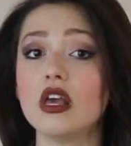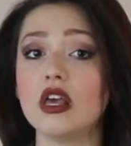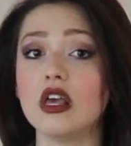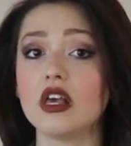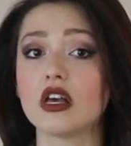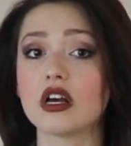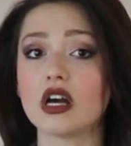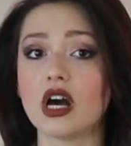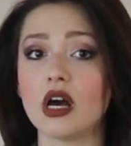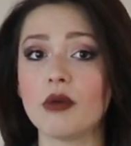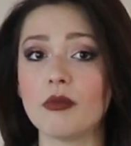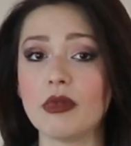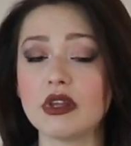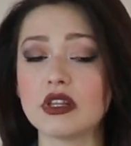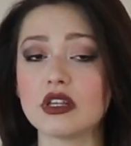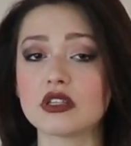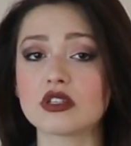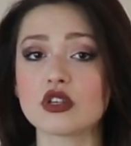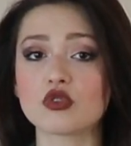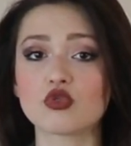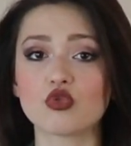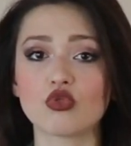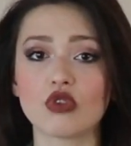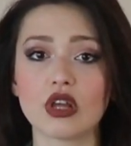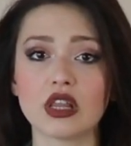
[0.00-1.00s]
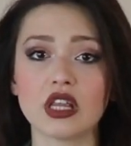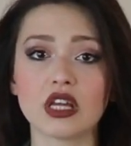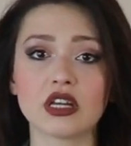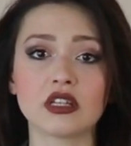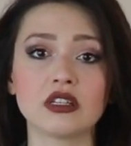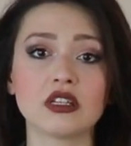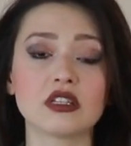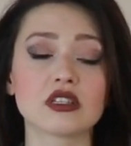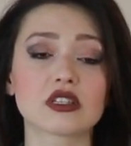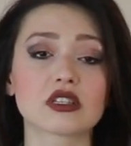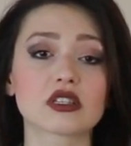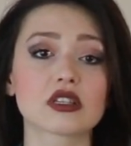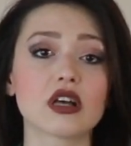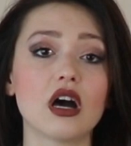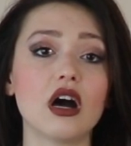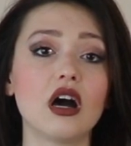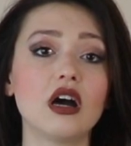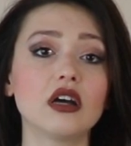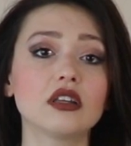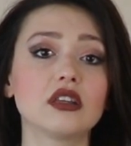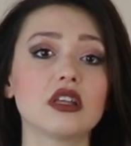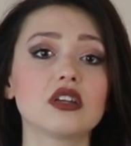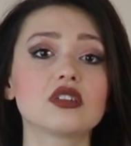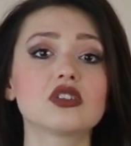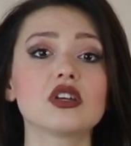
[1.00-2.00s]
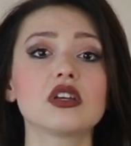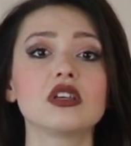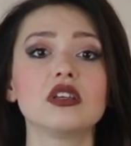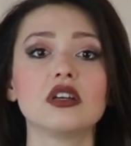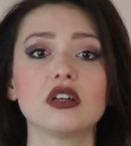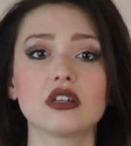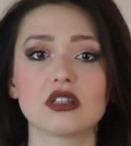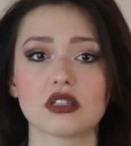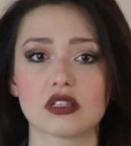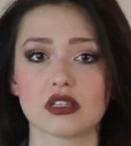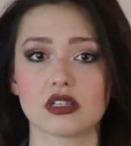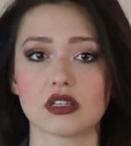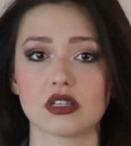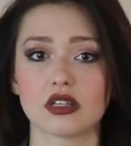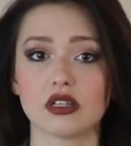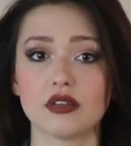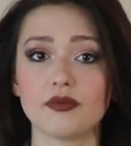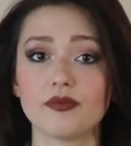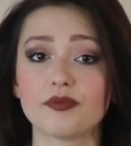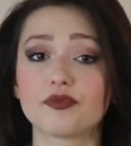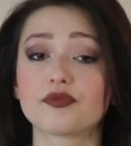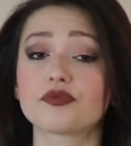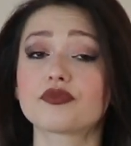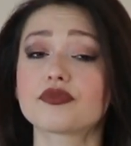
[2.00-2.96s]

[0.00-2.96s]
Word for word: ikamet izi sürelerinin sadece yarısı